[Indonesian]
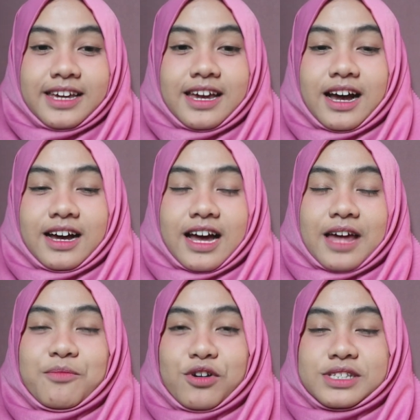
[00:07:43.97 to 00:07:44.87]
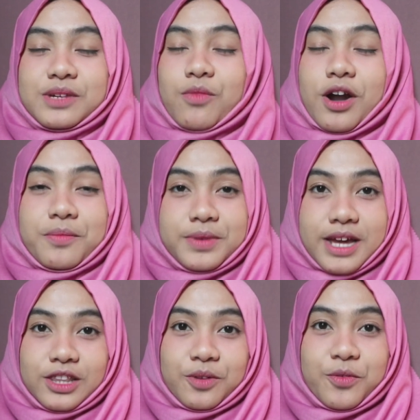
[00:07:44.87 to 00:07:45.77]
yang unboxing
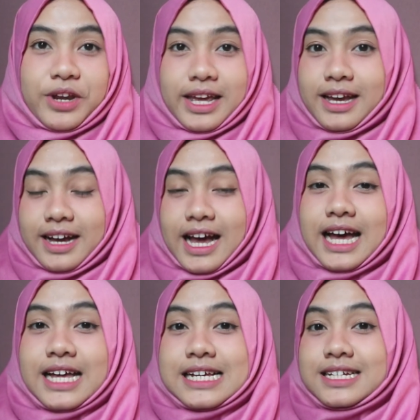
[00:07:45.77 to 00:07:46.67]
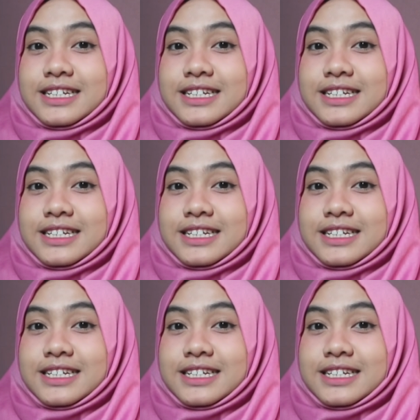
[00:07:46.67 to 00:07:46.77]
Barbie atau boneka